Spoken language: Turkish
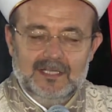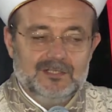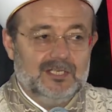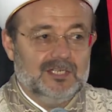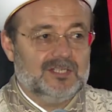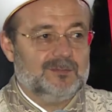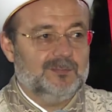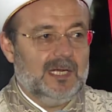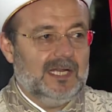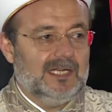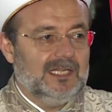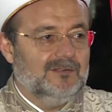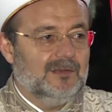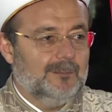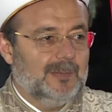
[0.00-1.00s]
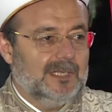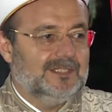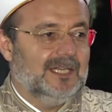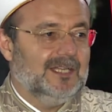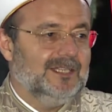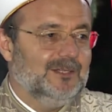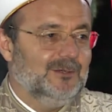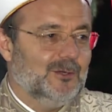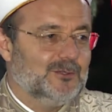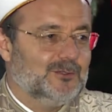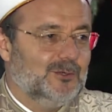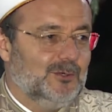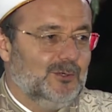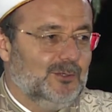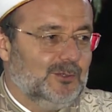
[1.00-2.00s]
cismani ve bedeni
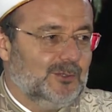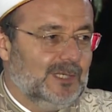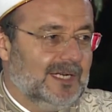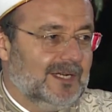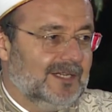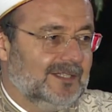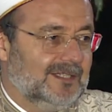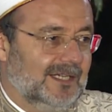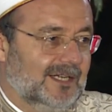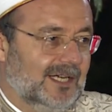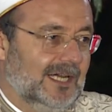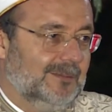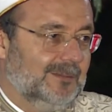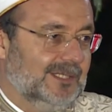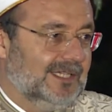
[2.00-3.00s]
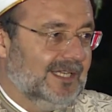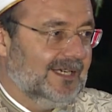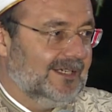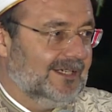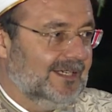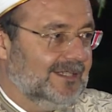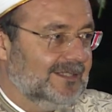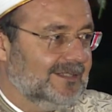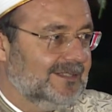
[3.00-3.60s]
özgürlüklerini de kaybederler.